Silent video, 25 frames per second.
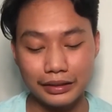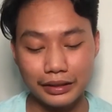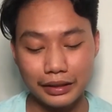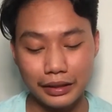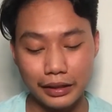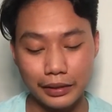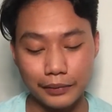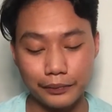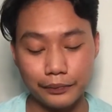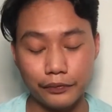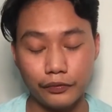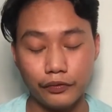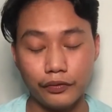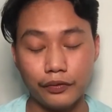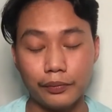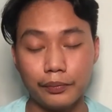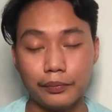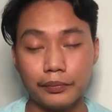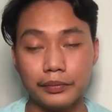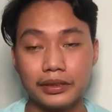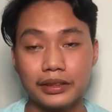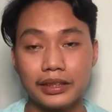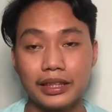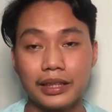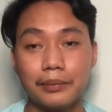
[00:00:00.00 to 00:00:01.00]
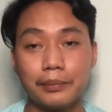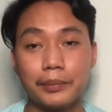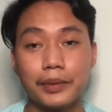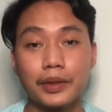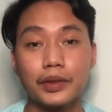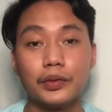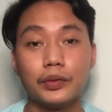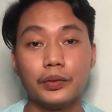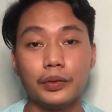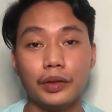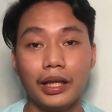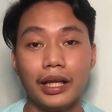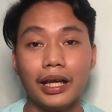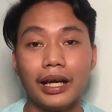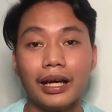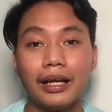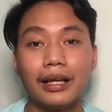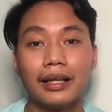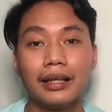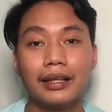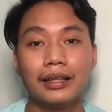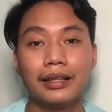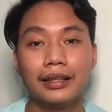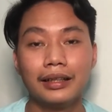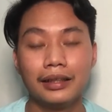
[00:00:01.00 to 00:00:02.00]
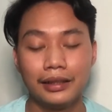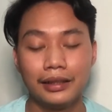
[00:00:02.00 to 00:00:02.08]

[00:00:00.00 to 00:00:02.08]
sa sa magulang.